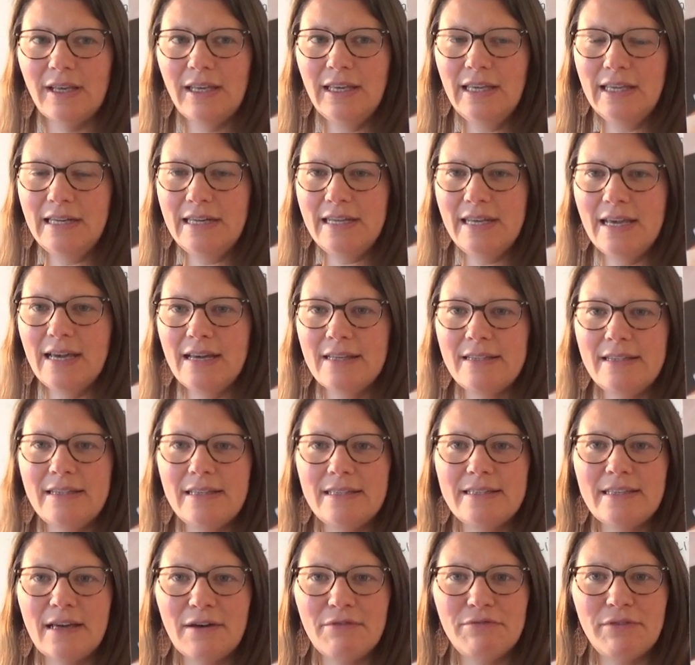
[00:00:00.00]
Il y a
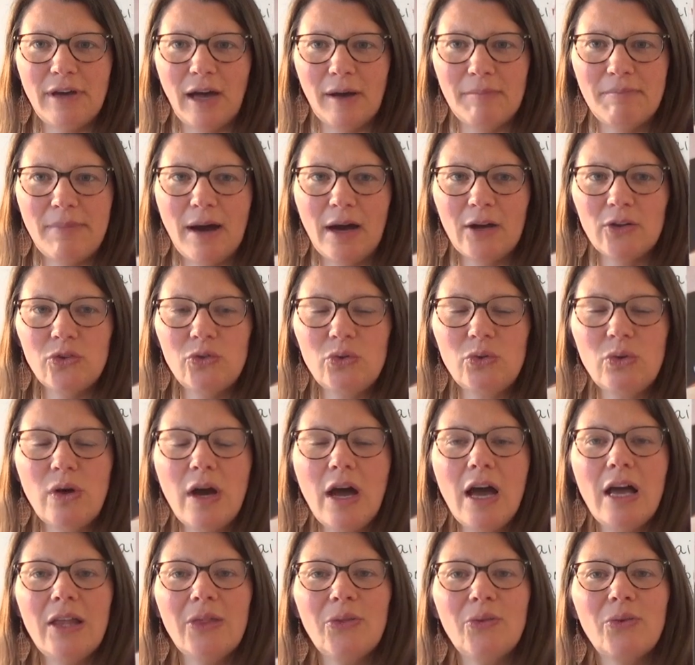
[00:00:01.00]
des affaires partout.
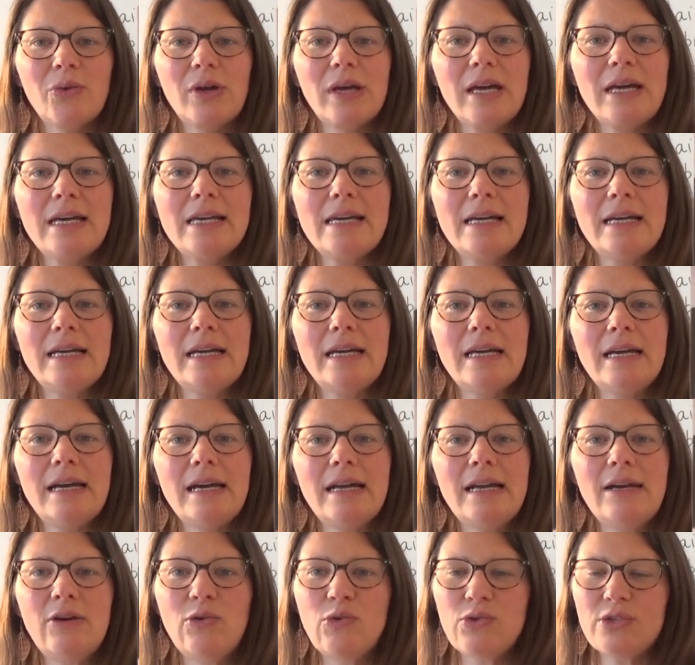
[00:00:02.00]
Donc
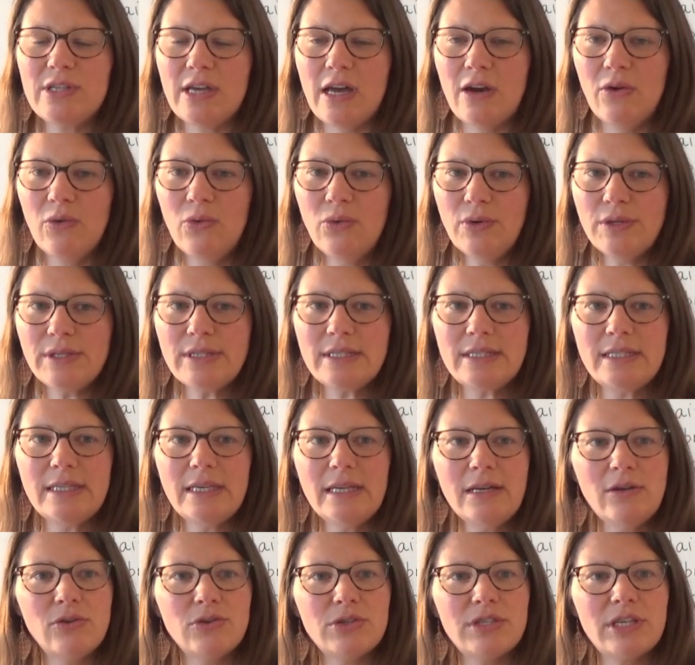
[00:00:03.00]
le salon
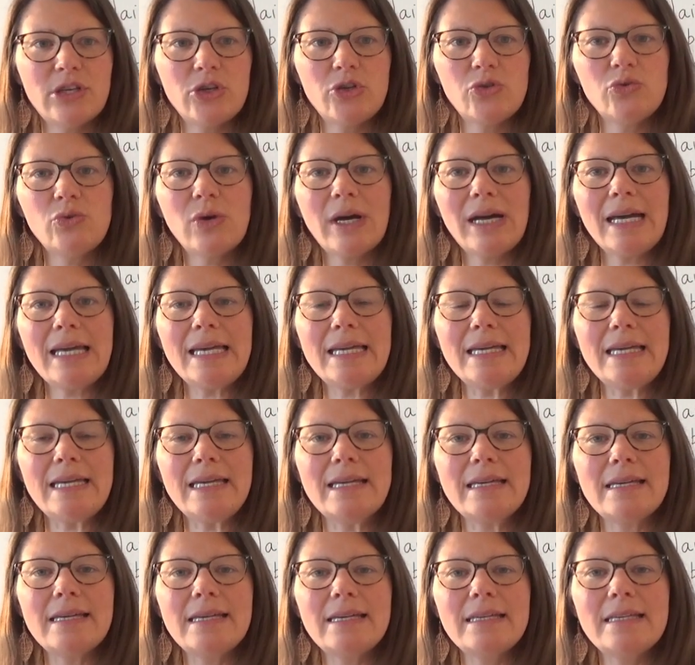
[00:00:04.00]
ici, le séjour
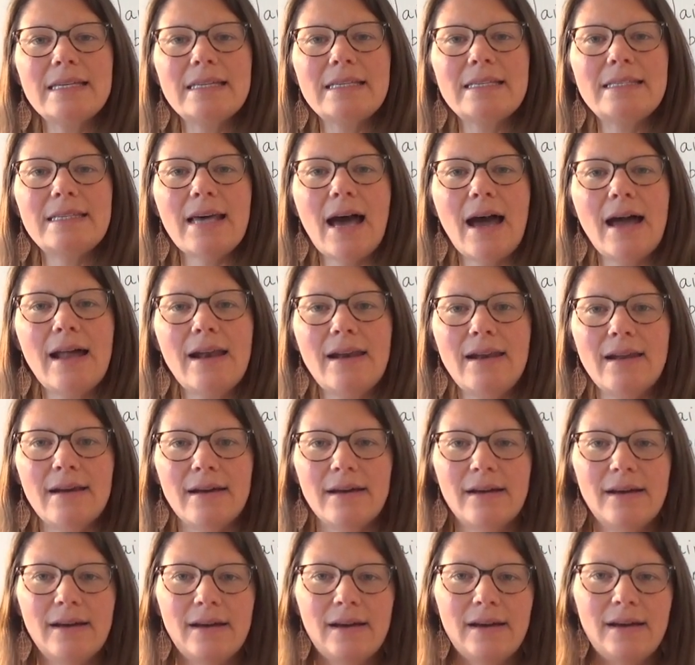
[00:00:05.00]
est sale.
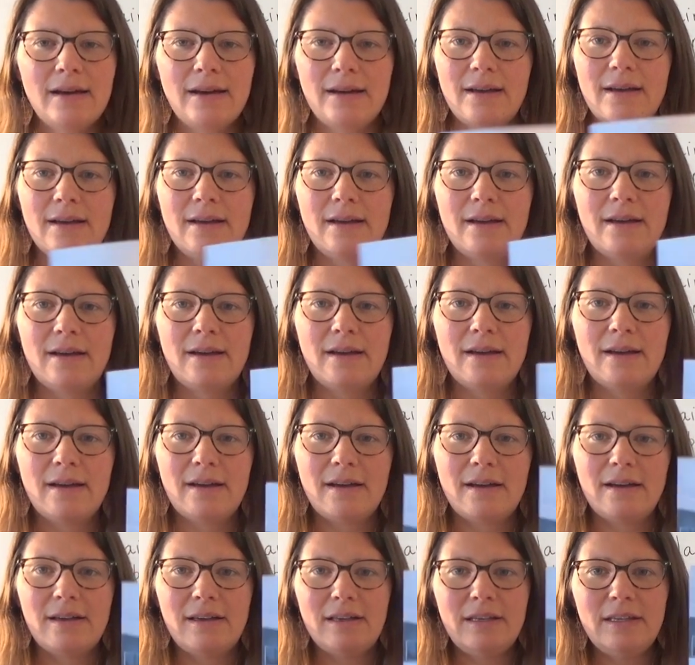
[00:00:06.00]

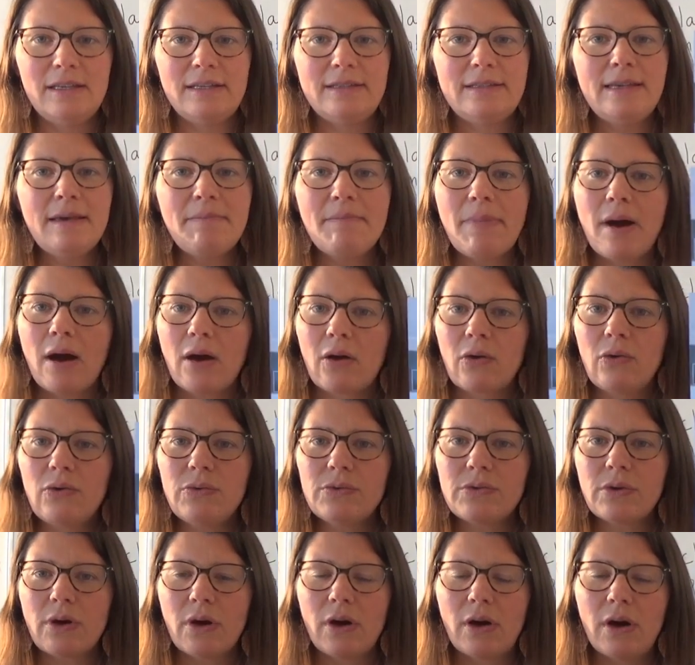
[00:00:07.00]
Ici par
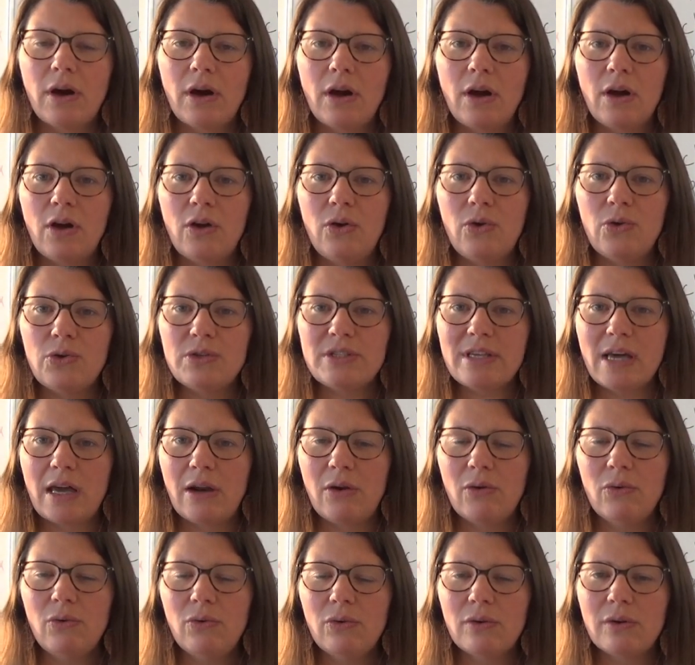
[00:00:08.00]
contre, le
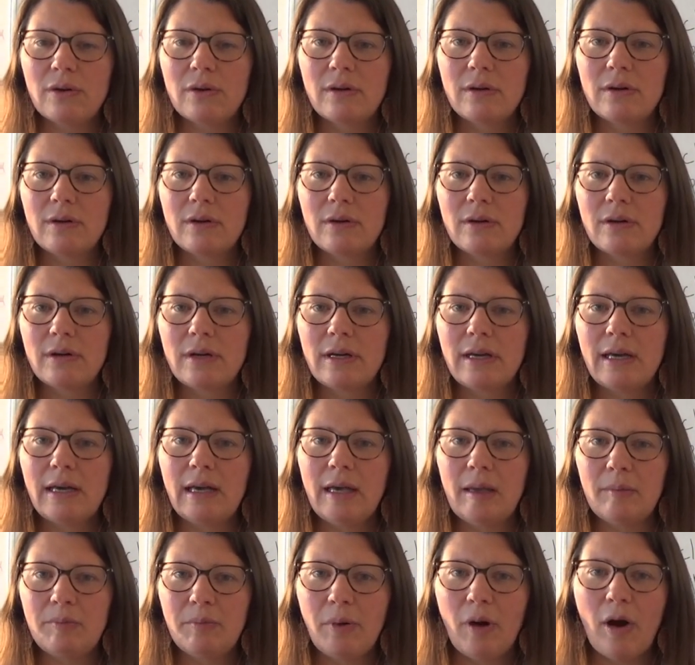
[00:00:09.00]
salon
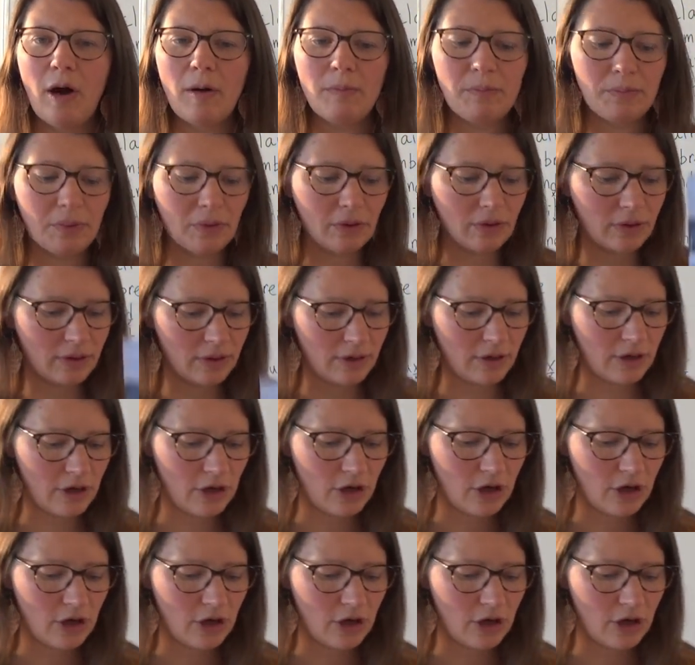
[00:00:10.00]
est propre.